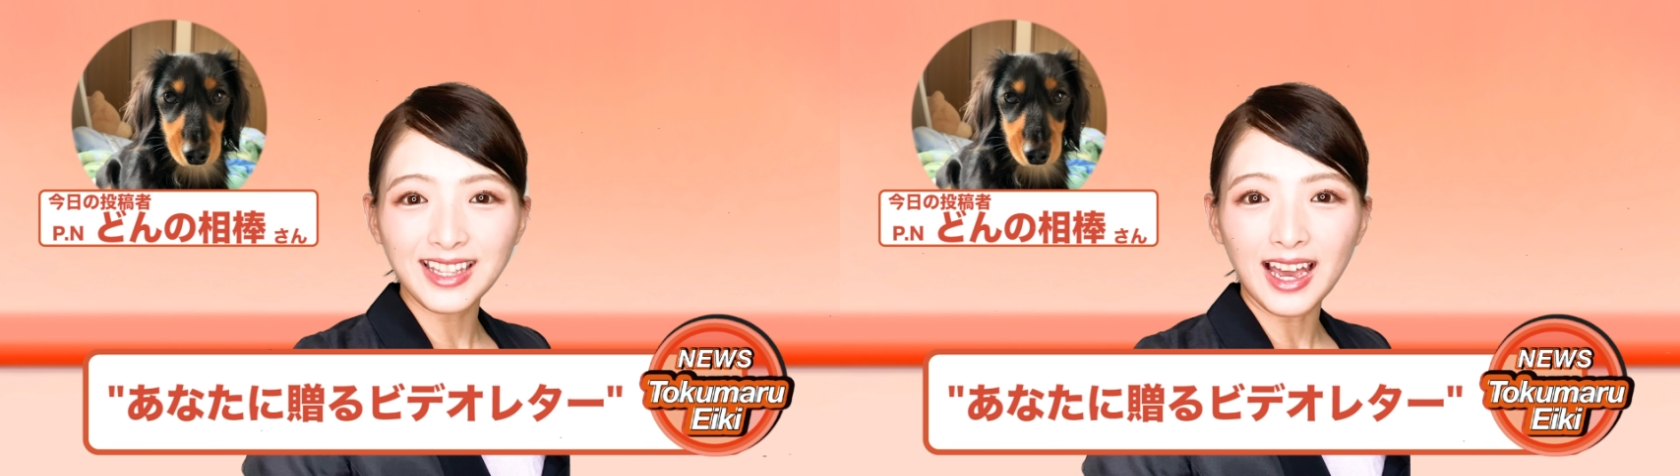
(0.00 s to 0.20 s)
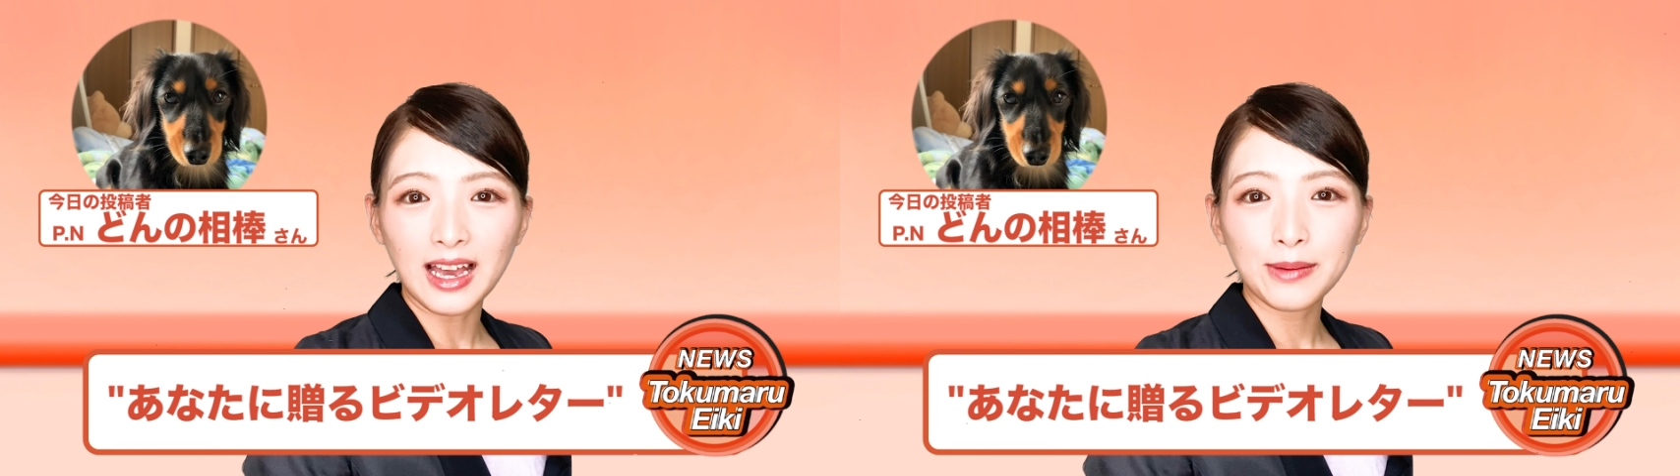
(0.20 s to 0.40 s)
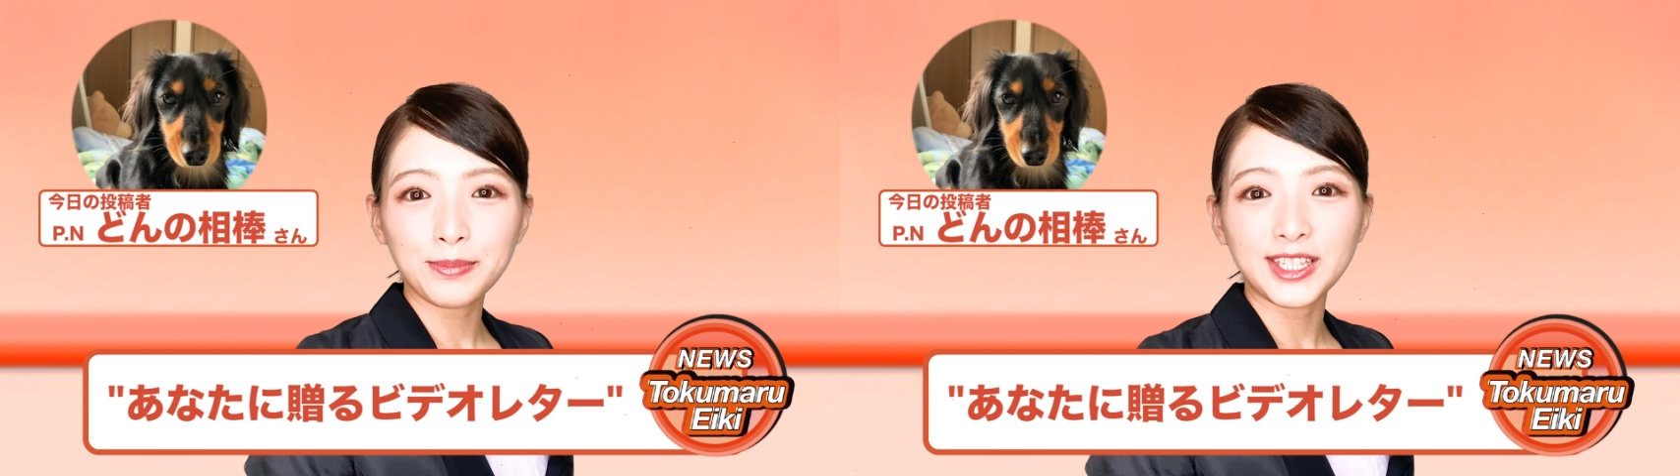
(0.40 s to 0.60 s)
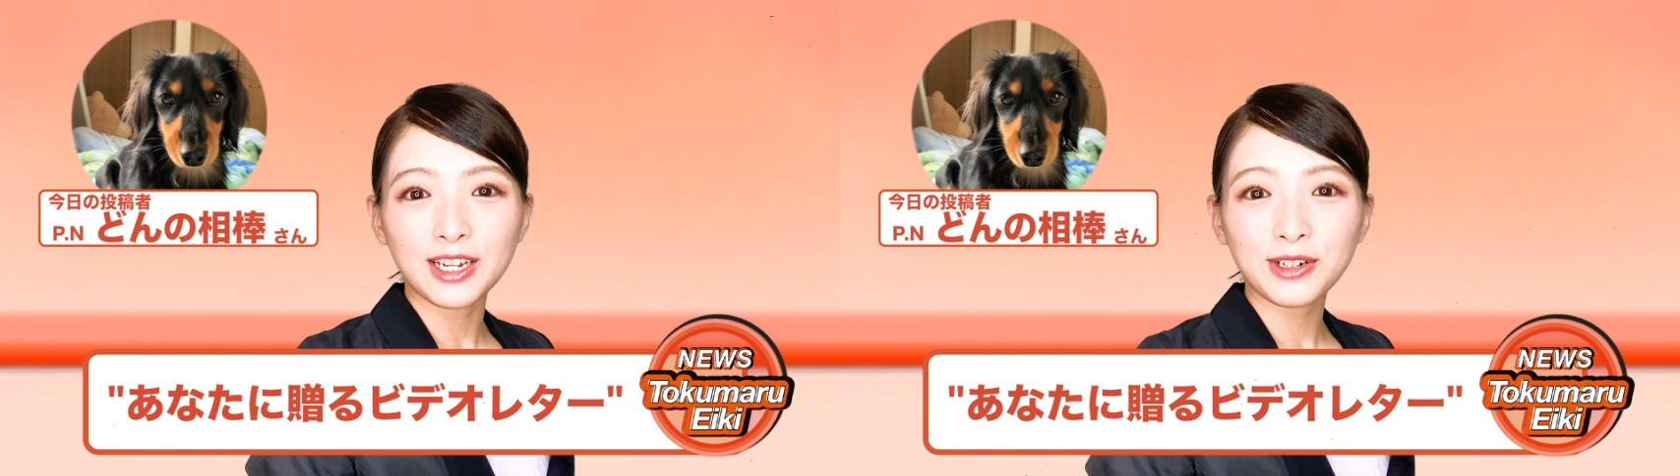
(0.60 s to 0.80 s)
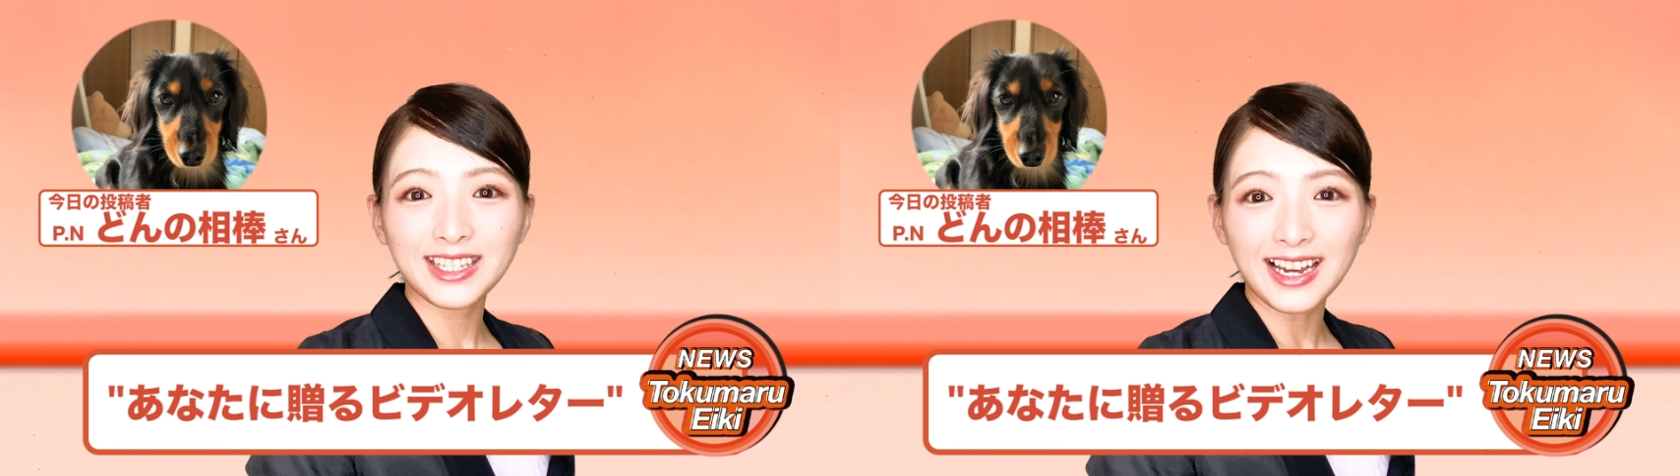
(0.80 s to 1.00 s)
た
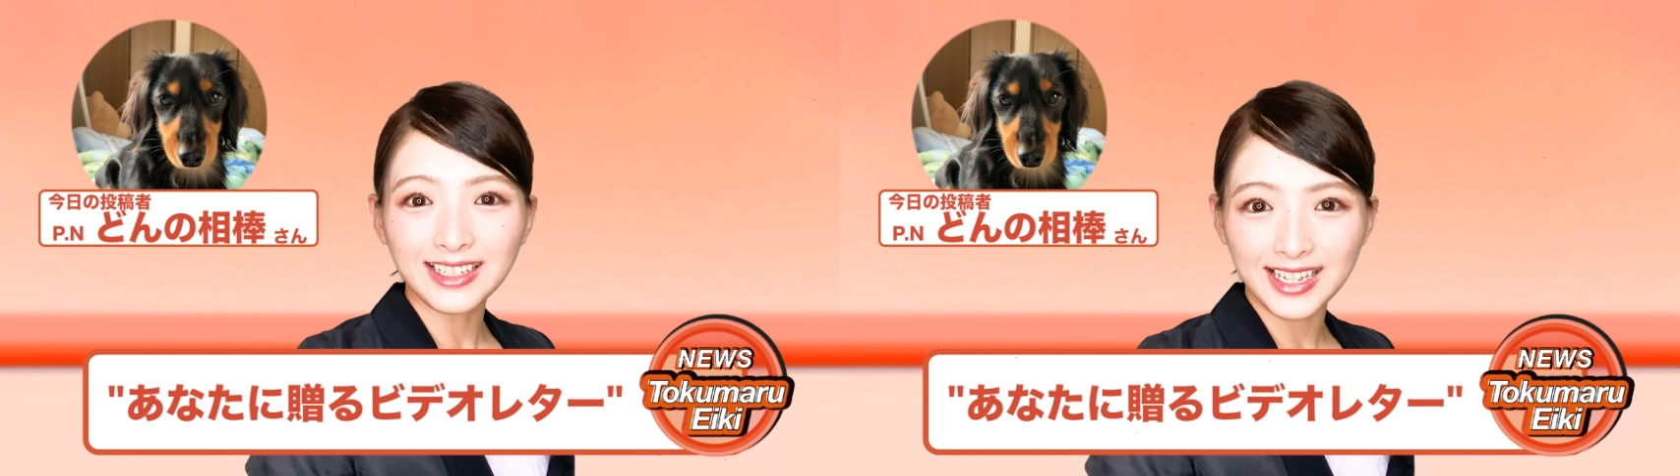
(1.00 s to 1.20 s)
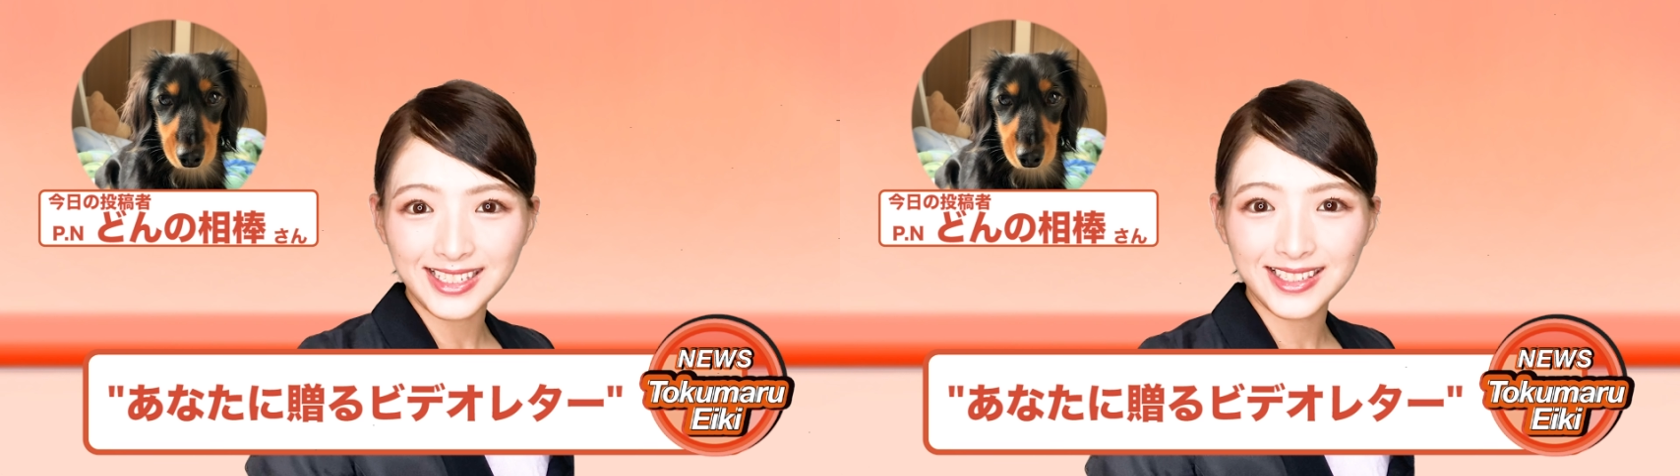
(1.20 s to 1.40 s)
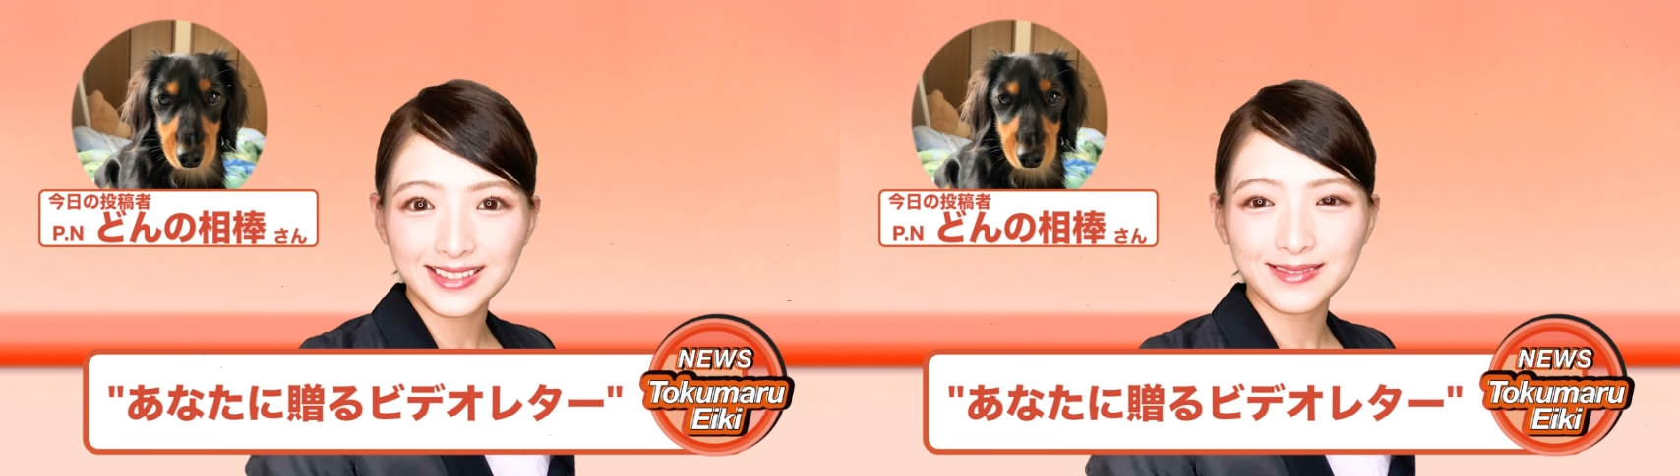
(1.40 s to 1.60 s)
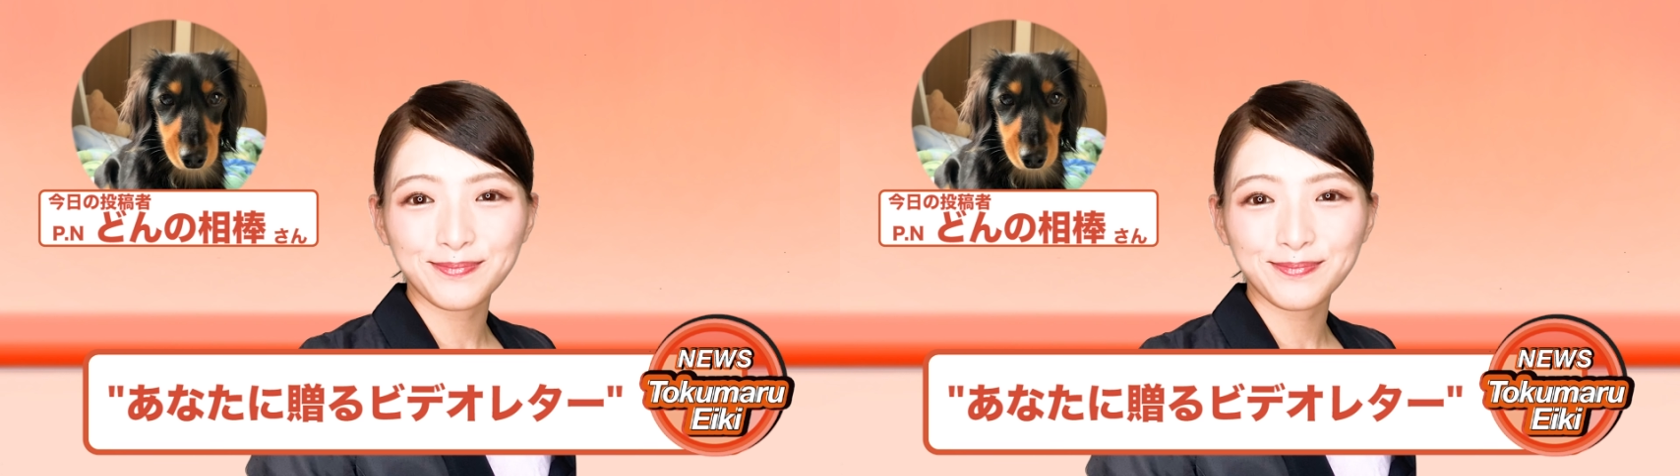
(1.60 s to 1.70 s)
ビデオレターです。